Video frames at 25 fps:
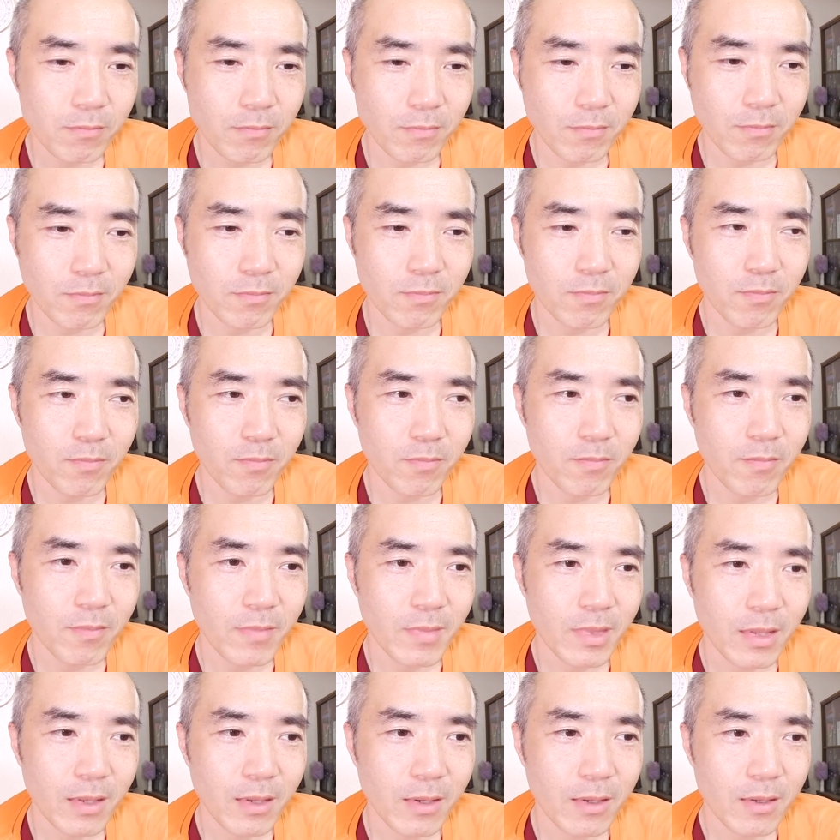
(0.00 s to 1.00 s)
ううん
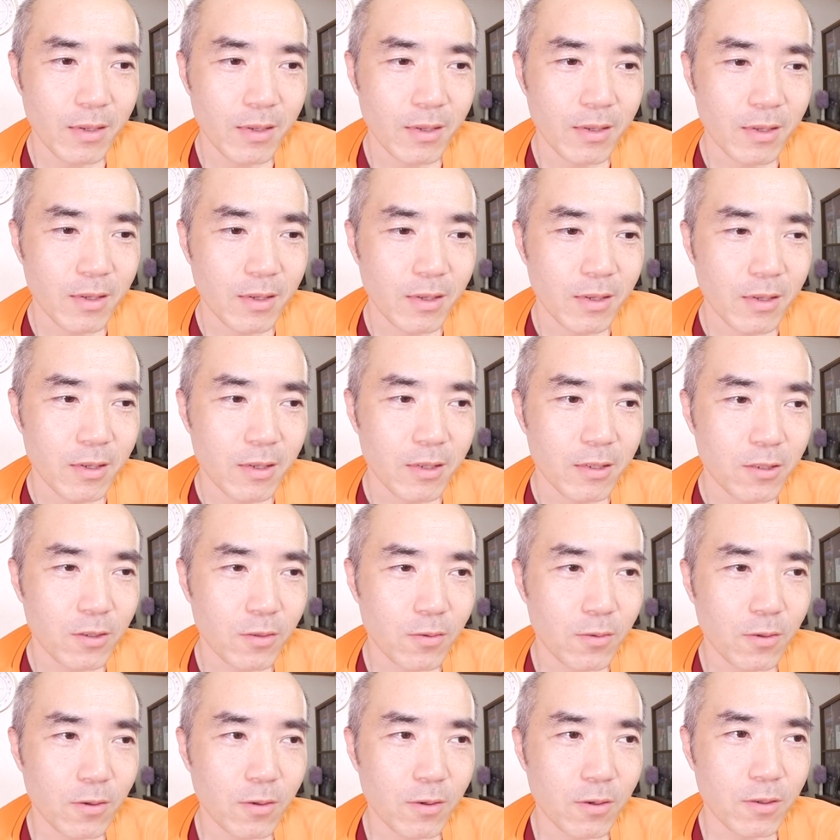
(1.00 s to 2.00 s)

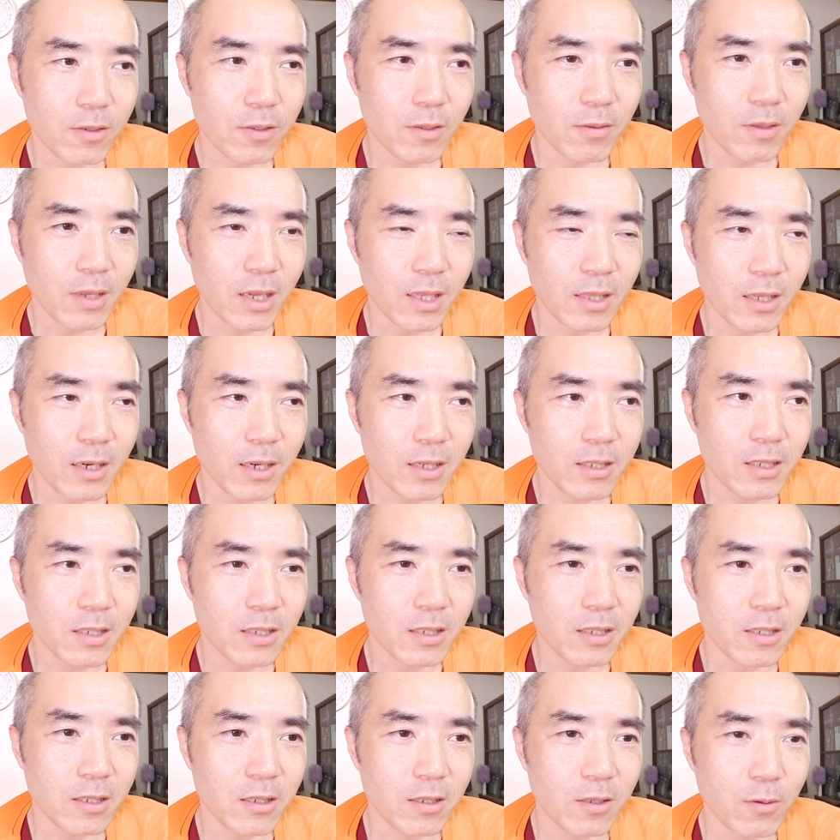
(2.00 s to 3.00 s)
ちょっとその新
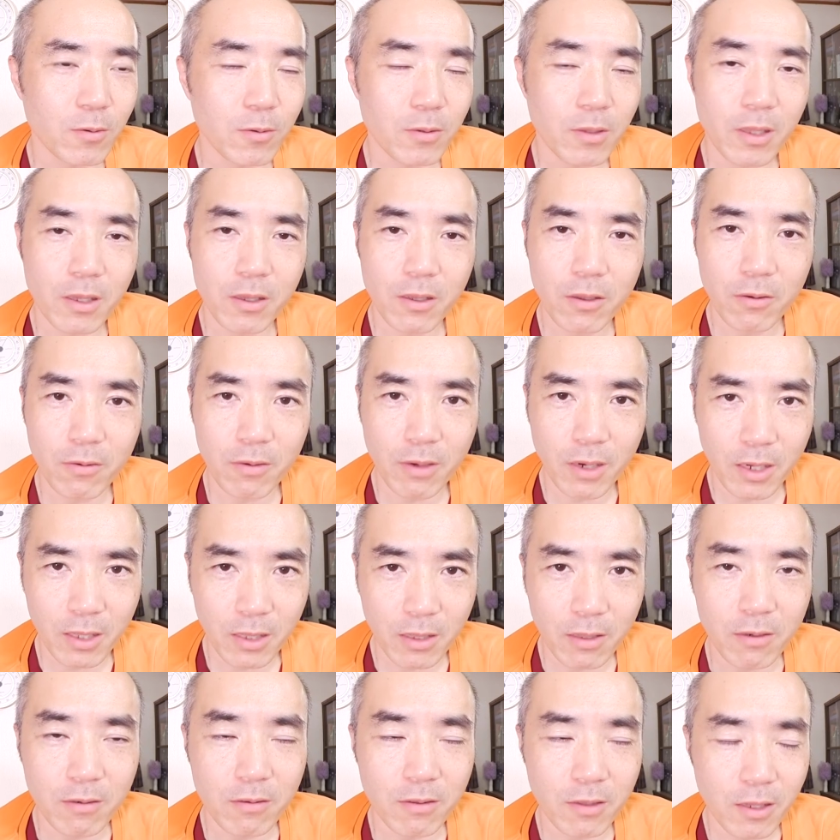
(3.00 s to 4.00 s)
しいゴールデンキウイ入っ
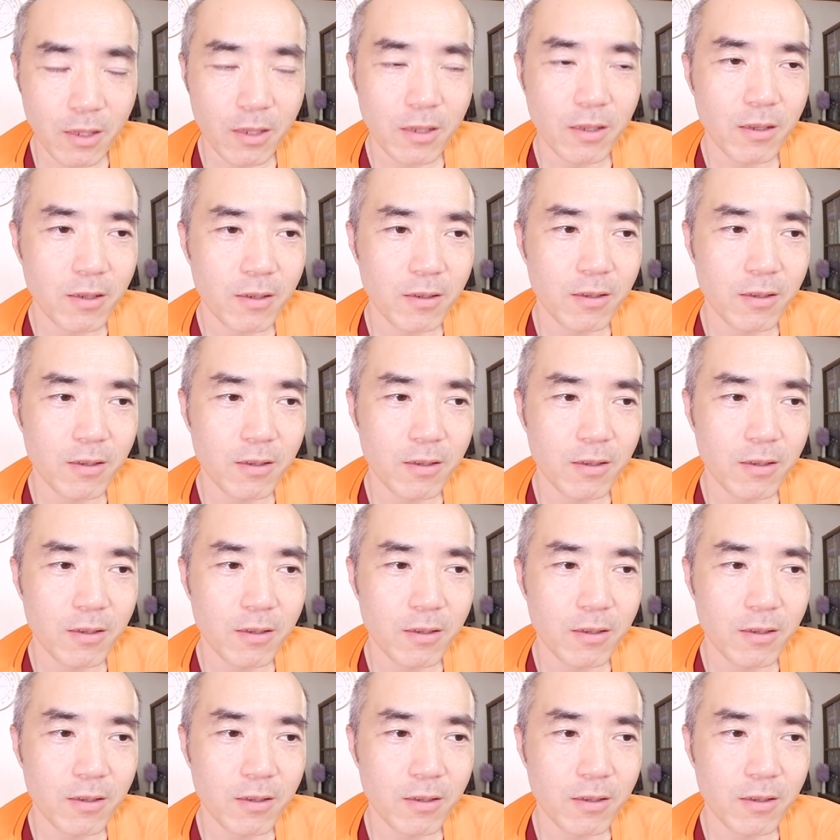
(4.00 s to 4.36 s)
てるね